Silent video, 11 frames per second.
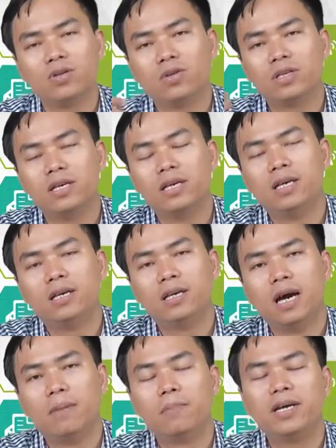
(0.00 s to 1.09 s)
rồi thì
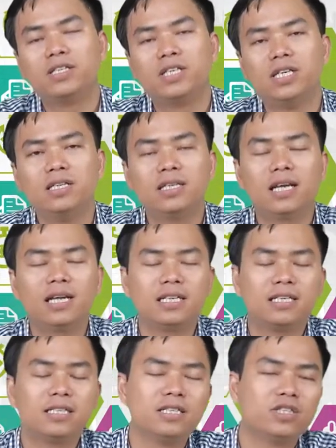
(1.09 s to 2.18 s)
à, P9 đấy là
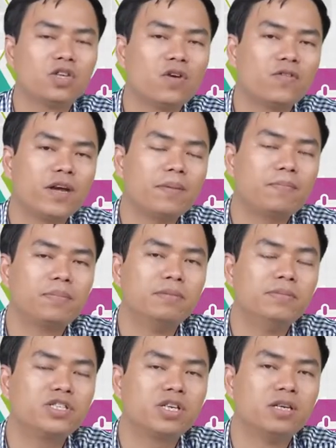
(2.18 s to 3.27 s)
gì sự cho phép
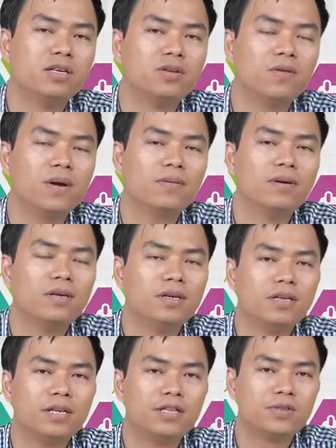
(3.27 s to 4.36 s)
permission đúng không
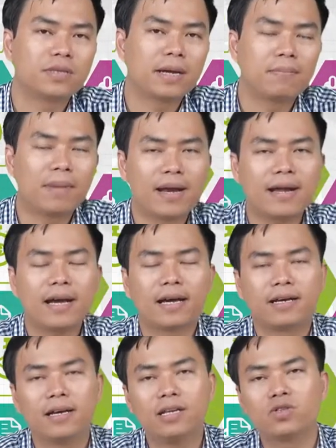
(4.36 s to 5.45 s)
thì chúng ta bán
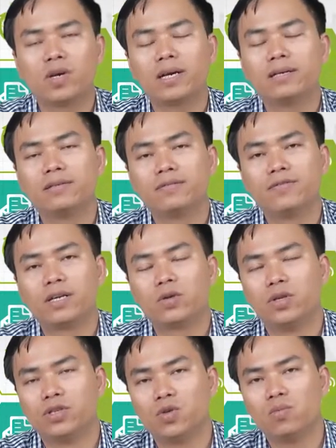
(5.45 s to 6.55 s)
hàng kinh doanh và
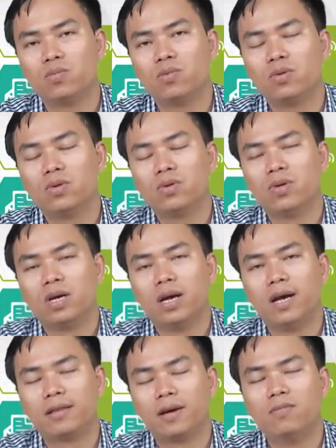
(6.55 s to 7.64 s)
tuyển dụng à,
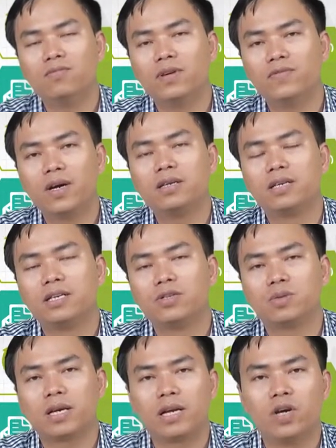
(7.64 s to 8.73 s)
hệ thống vân vân thì
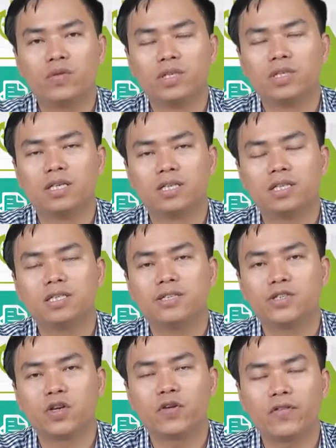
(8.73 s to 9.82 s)
chúng ta đều phải dựa trên sự
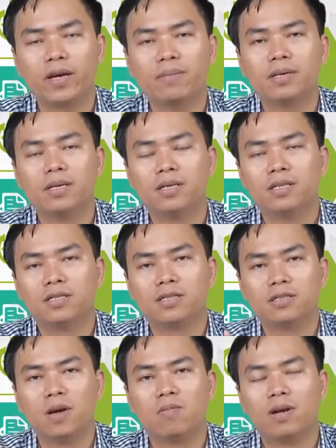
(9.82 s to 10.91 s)
cho phép sự
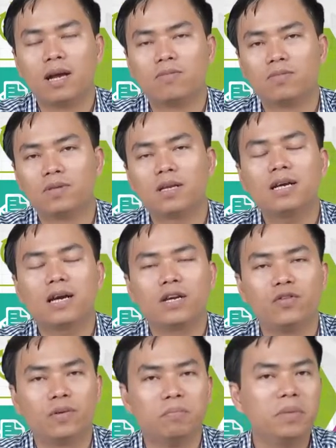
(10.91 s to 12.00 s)
đồng lòng tất cả đều
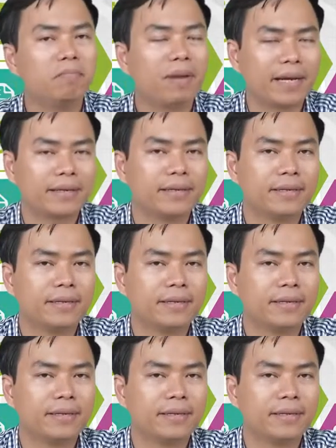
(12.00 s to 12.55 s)
phải minh bạch